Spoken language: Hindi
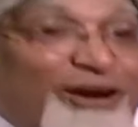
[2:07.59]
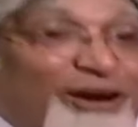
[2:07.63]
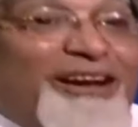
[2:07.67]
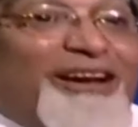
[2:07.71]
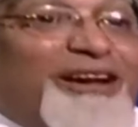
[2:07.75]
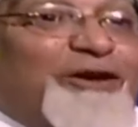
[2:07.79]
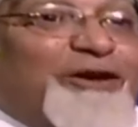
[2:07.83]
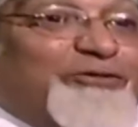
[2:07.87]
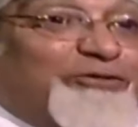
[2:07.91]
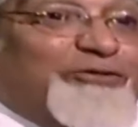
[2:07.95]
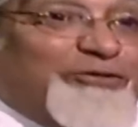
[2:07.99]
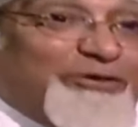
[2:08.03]
और
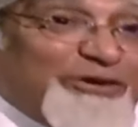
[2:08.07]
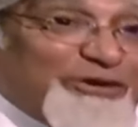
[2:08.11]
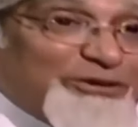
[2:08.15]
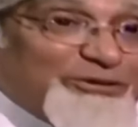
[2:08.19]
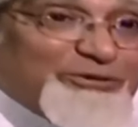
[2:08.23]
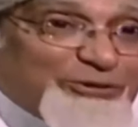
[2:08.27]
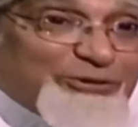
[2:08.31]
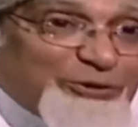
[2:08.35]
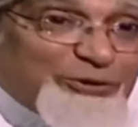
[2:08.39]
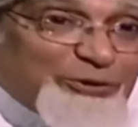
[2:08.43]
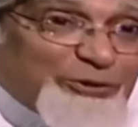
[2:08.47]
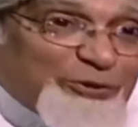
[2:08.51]
अगर
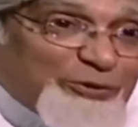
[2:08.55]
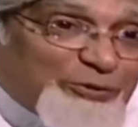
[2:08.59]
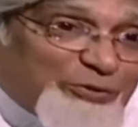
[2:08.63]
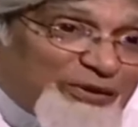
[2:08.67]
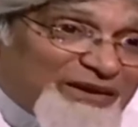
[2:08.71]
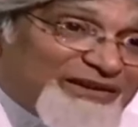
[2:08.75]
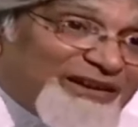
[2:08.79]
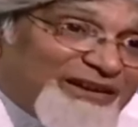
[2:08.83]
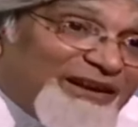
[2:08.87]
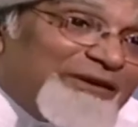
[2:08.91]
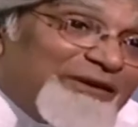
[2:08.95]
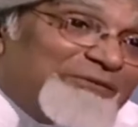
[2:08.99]
फ़र्ज़
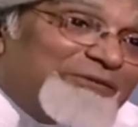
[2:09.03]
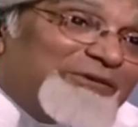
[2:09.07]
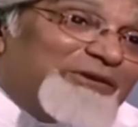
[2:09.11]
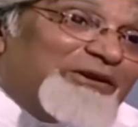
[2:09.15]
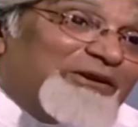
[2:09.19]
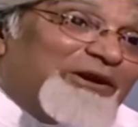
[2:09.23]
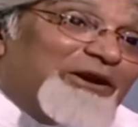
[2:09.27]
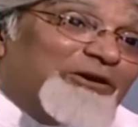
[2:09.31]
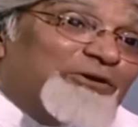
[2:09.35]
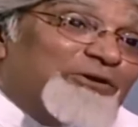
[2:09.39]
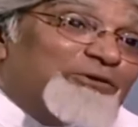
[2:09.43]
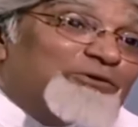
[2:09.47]
करो बता
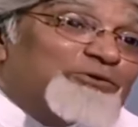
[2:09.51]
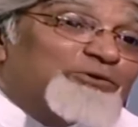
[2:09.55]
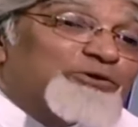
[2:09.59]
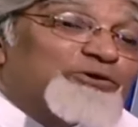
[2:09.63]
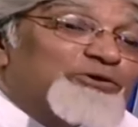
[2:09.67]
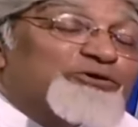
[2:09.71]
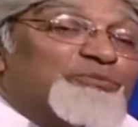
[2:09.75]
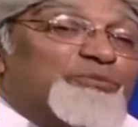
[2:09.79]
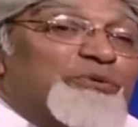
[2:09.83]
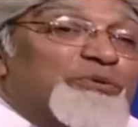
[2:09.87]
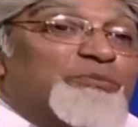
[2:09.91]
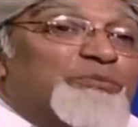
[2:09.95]
भी रहा हूँ
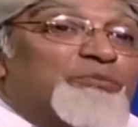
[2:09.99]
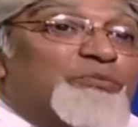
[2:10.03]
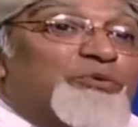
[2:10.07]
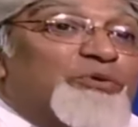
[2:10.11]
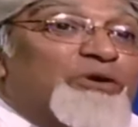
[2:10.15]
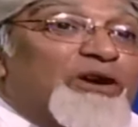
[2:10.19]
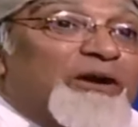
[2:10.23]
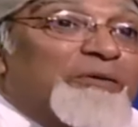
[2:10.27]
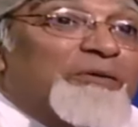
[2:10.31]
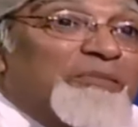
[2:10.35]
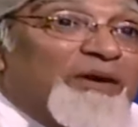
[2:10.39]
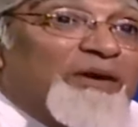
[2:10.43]
तो
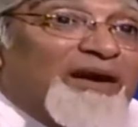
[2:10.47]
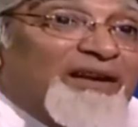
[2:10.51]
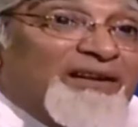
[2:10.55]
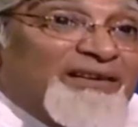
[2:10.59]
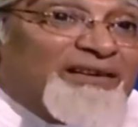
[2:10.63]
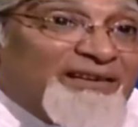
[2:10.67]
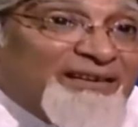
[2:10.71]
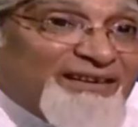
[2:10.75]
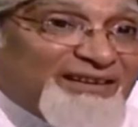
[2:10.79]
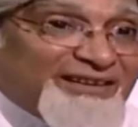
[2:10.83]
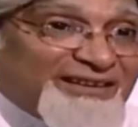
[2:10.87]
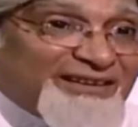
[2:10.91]
इसमें बुरा
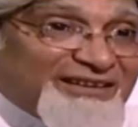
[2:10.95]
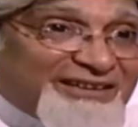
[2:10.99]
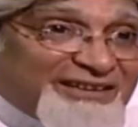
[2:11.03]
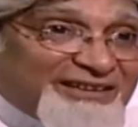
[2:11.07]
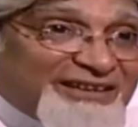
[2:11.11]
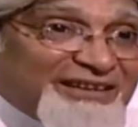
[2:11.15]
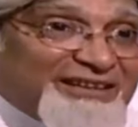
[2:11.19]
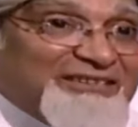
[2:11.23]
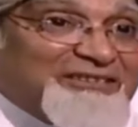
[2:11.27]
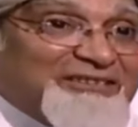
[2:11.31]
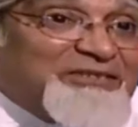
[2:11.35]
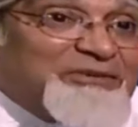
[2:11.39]
मानने
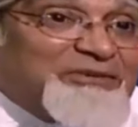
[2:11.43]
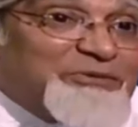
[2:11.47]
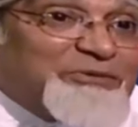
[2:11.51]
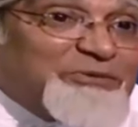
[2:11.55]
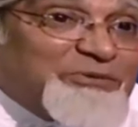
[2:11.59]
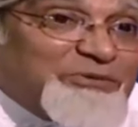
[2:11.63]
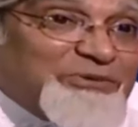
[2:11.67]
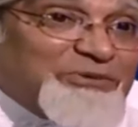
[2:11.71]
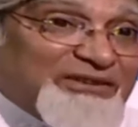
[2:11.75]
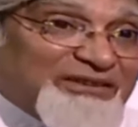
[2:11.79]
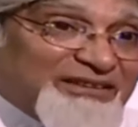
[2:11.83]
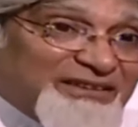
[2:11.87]
की क्या
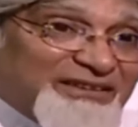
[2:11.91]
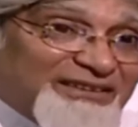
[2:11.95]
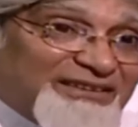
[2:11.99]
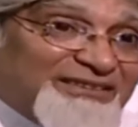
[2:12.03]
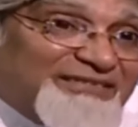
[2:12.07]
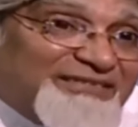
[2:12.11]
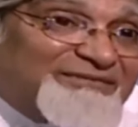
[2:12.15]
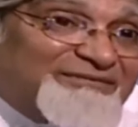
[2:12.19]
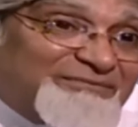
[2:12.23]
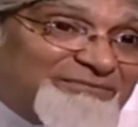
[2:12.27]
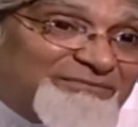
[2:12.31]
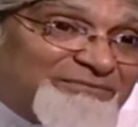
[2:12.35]
ज़रूरत
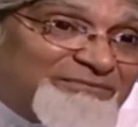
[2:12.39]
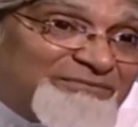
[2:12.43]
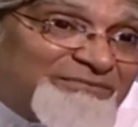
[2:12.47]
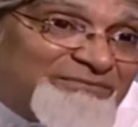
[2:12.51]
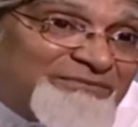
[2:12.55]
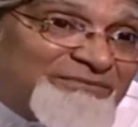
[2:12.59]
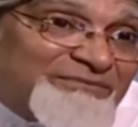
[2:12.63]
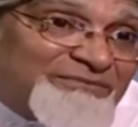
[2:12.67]
है